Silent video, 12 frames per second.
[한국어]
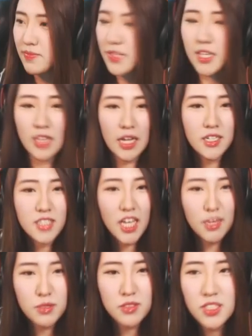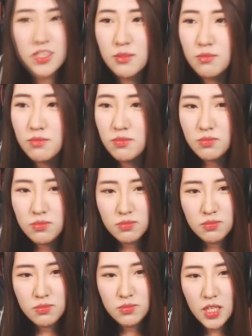제가 다른 게임을 지금
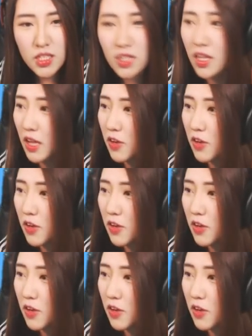찾았나요?